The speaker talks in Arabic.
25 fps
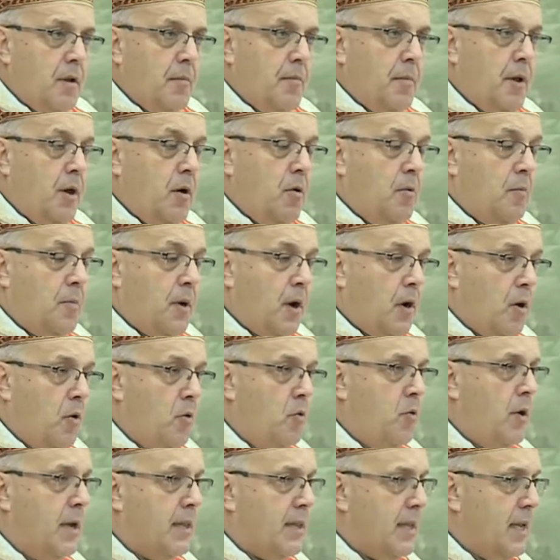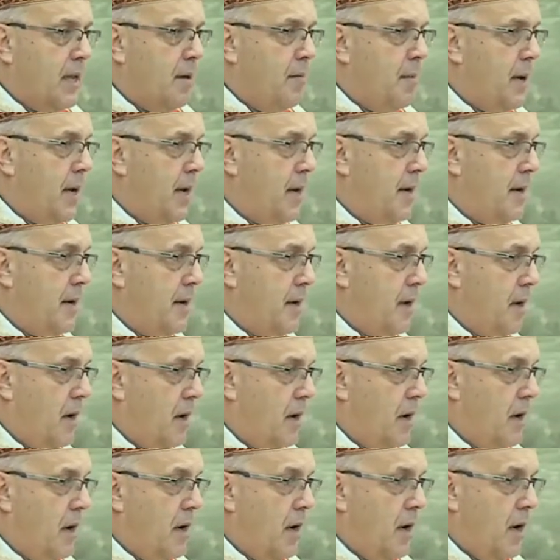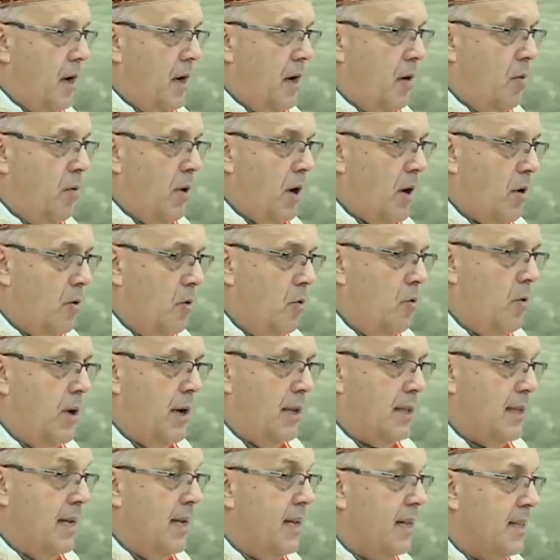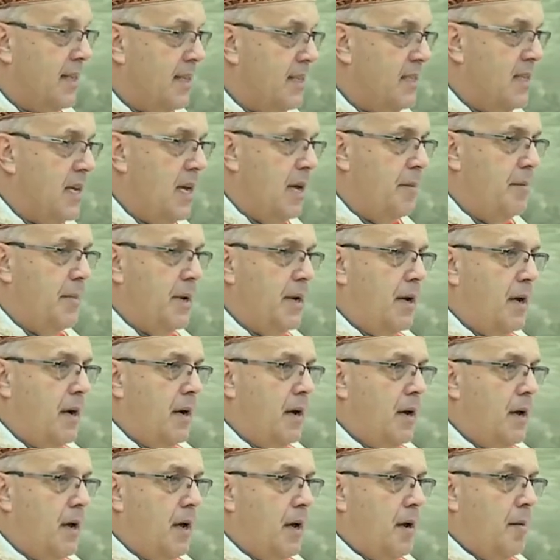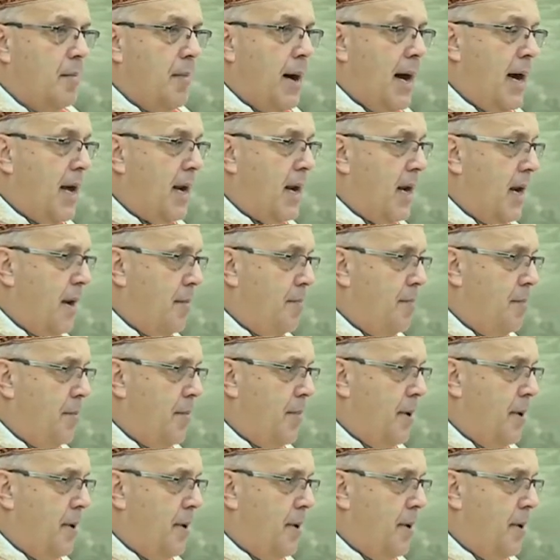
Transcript: بقوه ايماننا وقوه التزامنا مع الرب